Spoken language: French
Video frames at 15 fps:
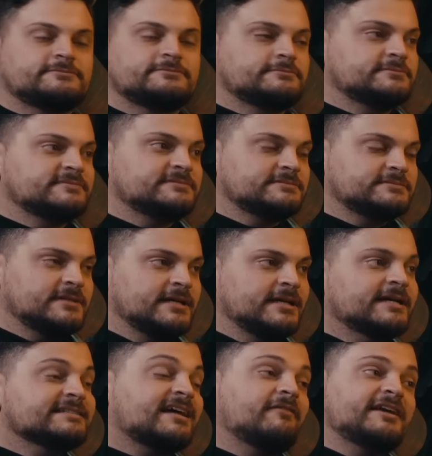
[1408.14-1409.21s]
pas, tu peux pas
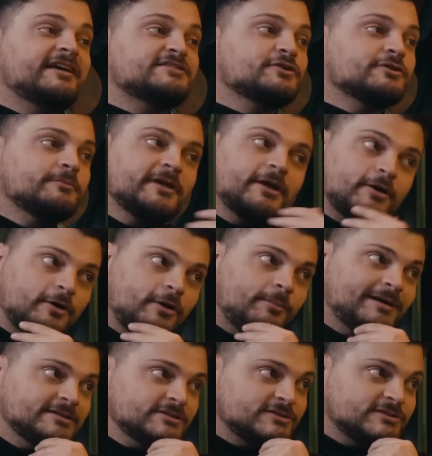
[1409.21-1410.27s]
travailler sur une meilleure
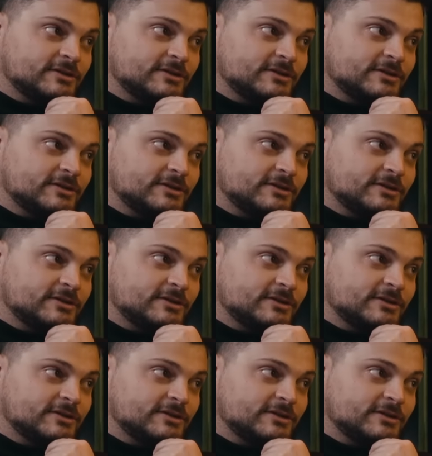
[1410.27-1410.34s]
campagne de